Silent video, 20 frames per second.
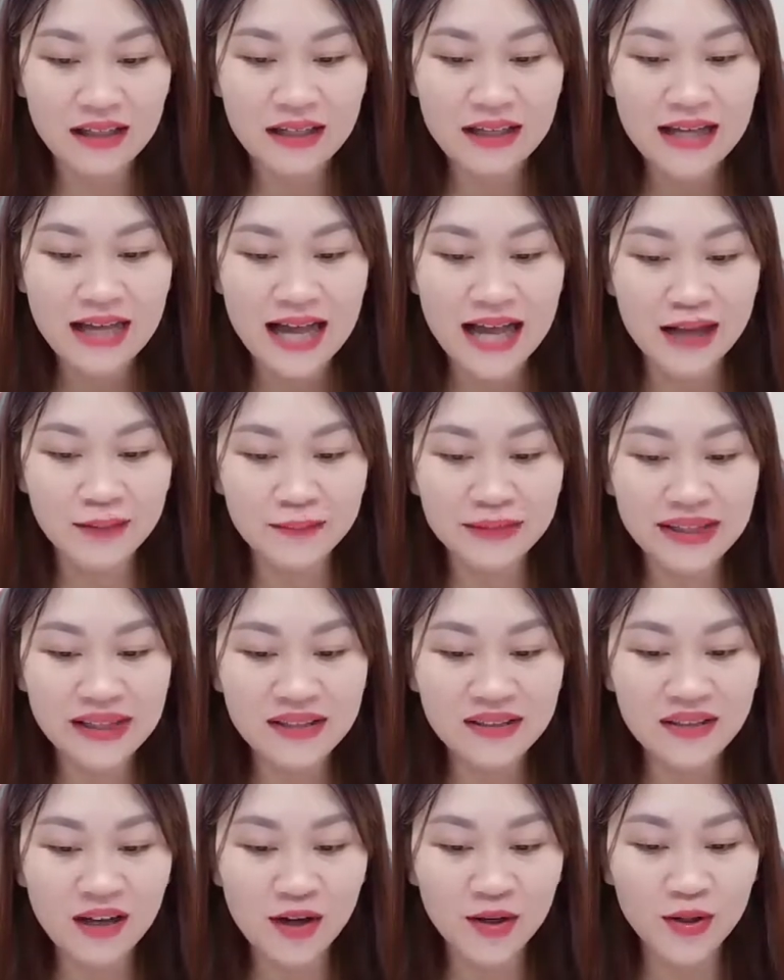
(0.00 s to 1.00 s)
Hàm
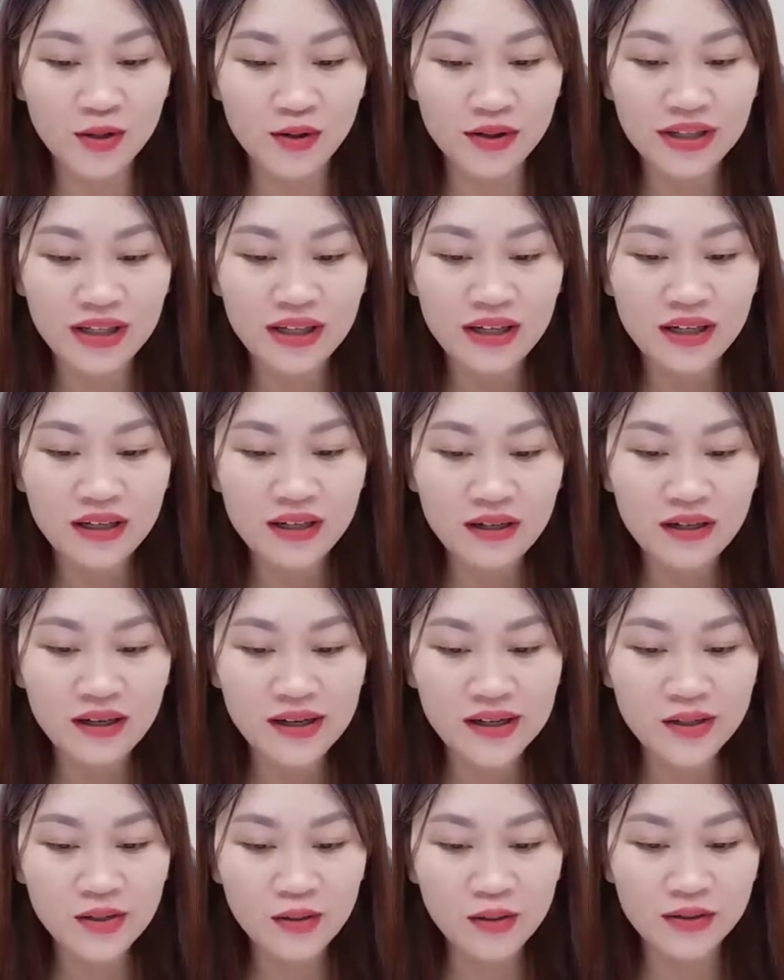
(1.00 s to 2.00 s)
tiên giòn nộn,
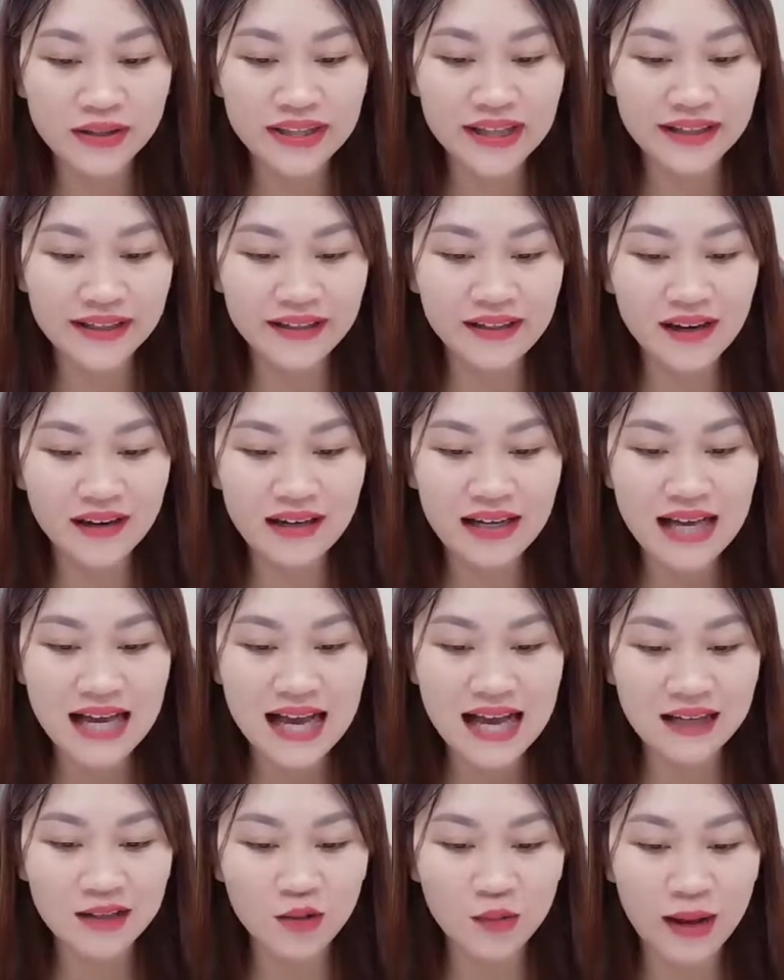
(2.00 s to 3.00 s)
hơi khổ tiền hương,
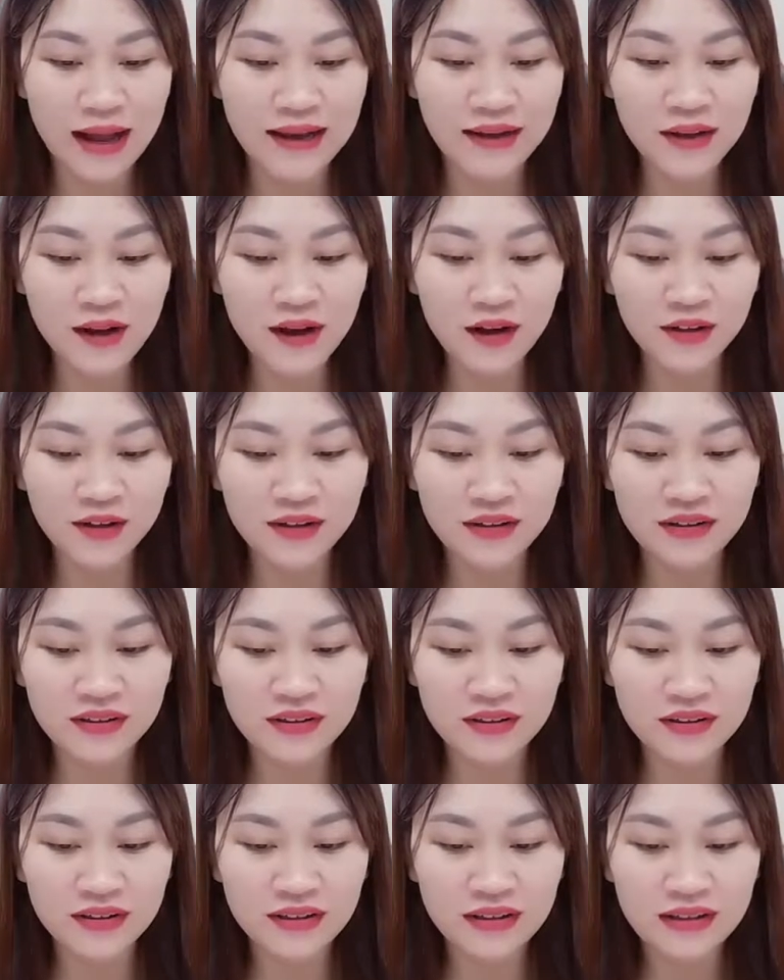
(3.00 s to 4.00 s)
ăn quá ngon.
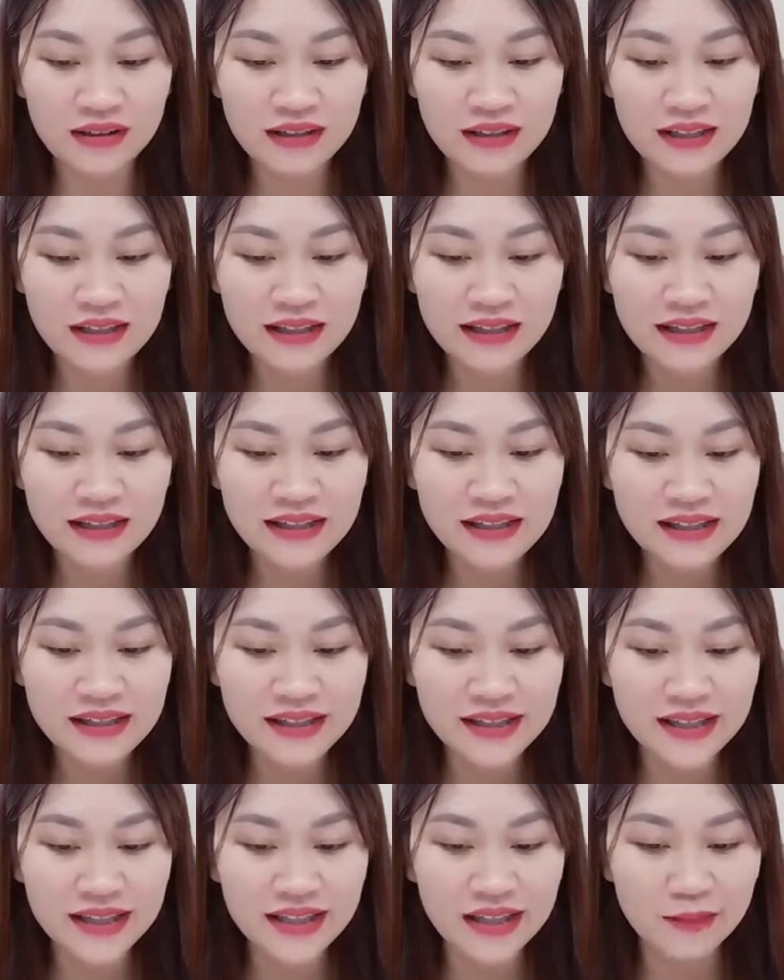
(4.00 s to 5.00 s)

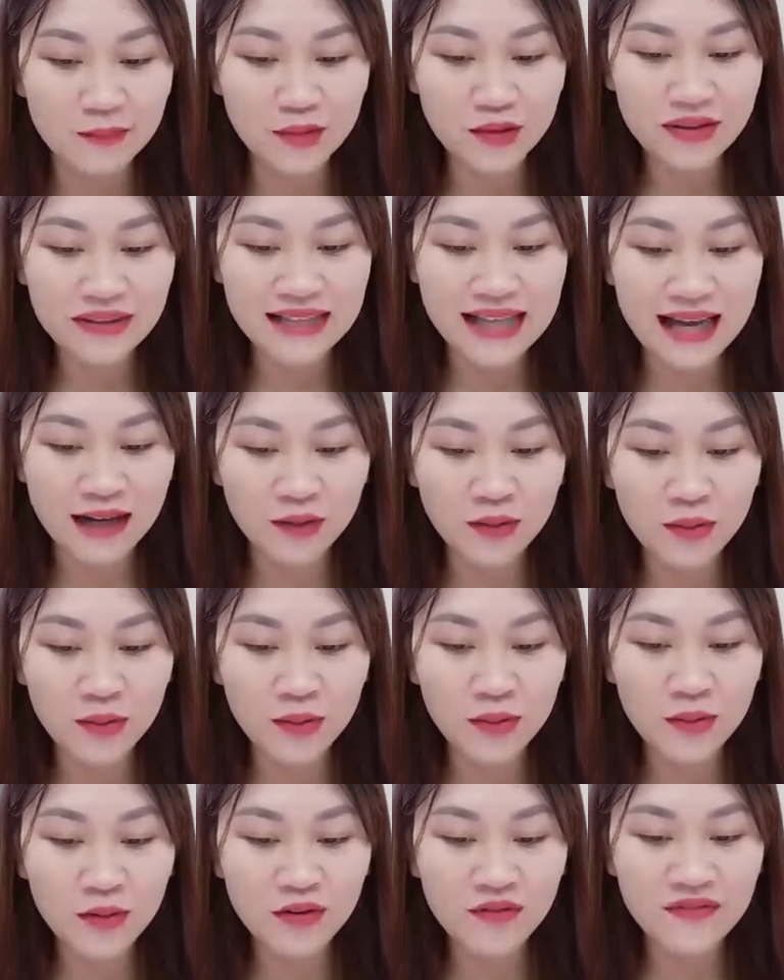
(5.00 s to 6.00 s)
Nhìn đến bộ dáng của
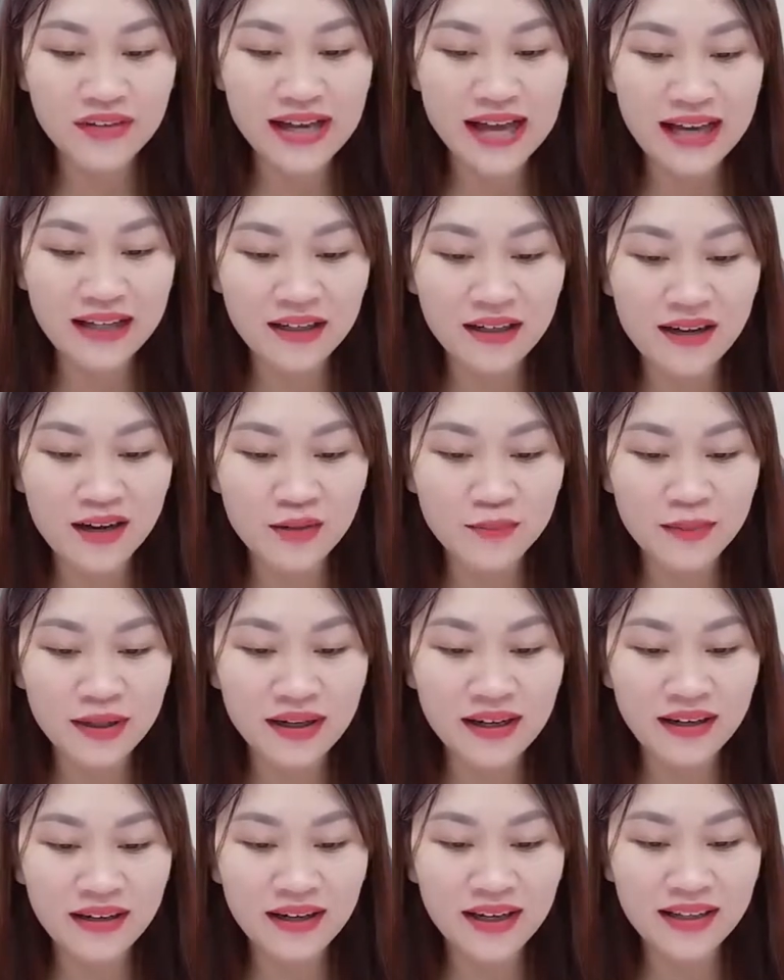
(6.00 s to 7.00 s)
cô vì ăn ngon mà
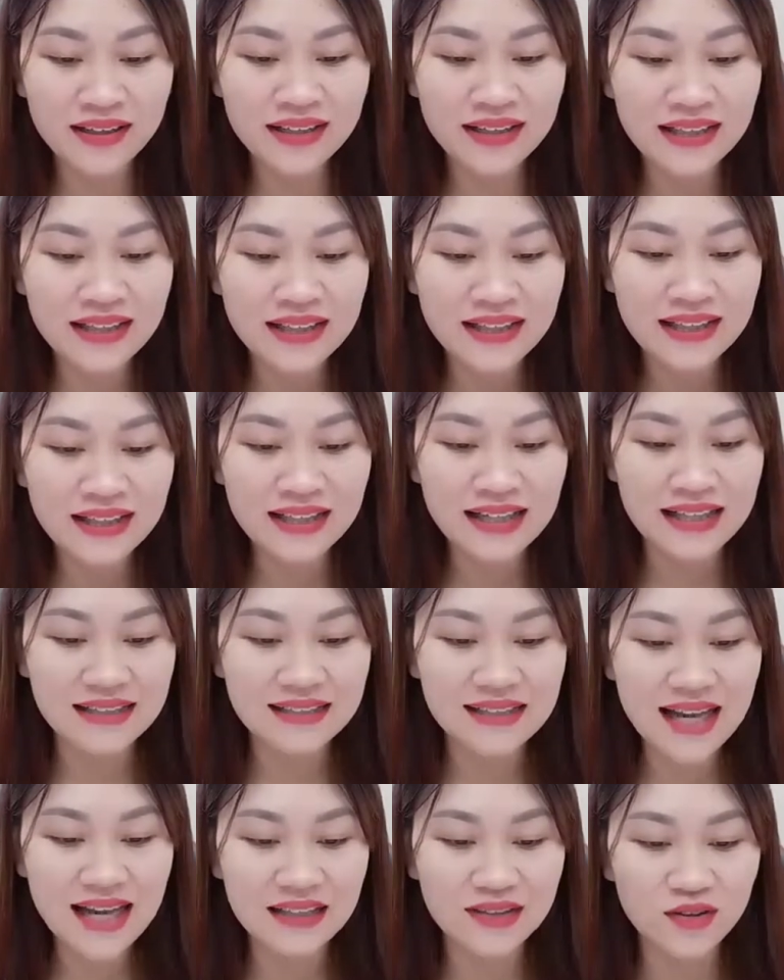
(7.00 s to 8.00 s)
lâng lâng,
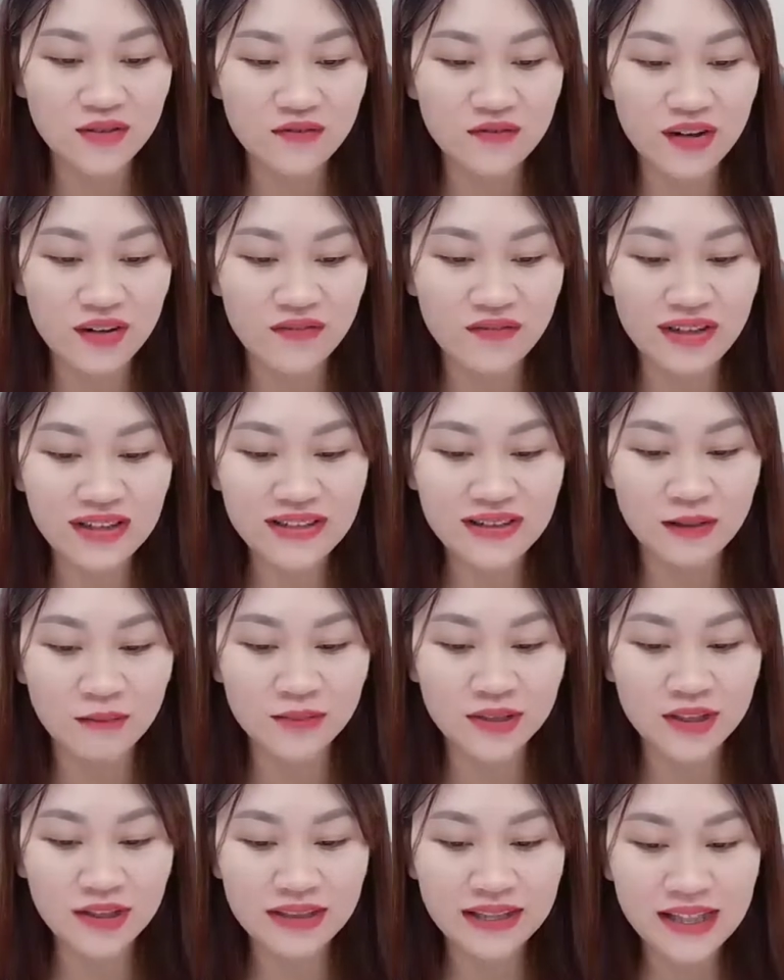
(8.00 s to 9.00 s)
khán giả trong phòng phát
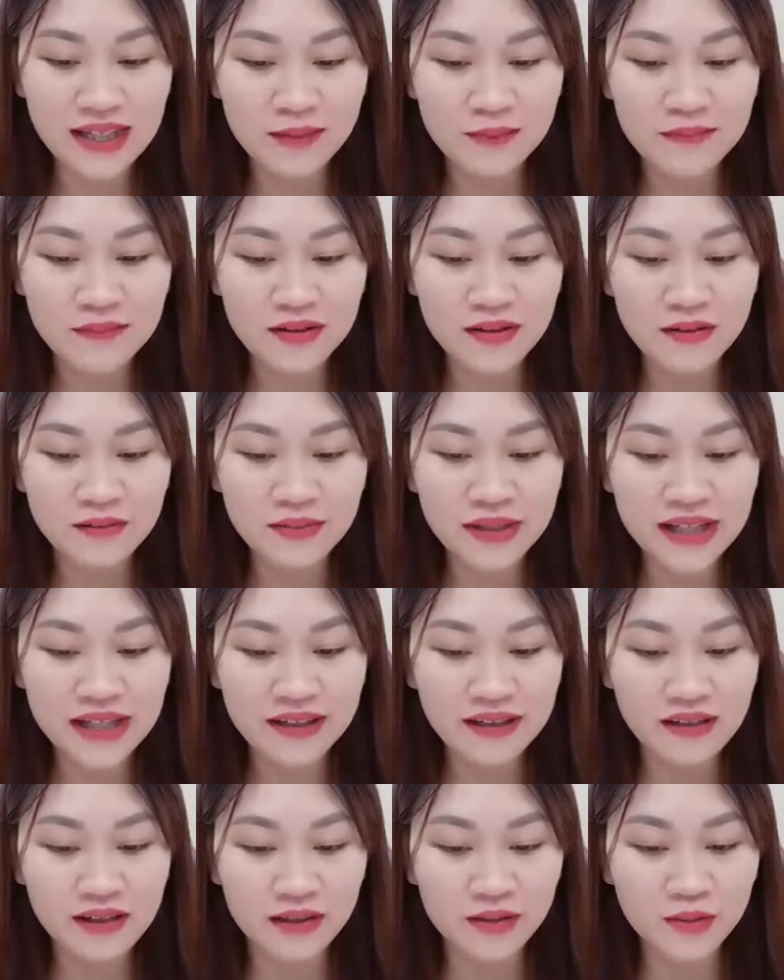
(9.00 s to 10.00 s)
sóng trực tiếp không
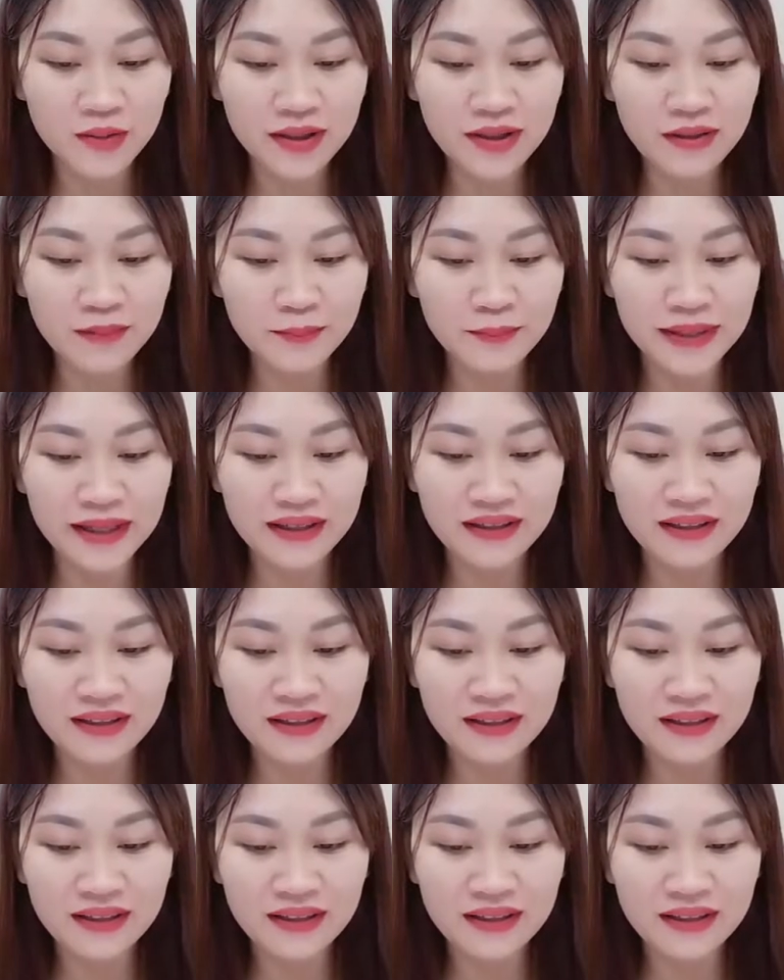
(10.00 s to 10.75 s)
nhịn được nuốt nước miếng.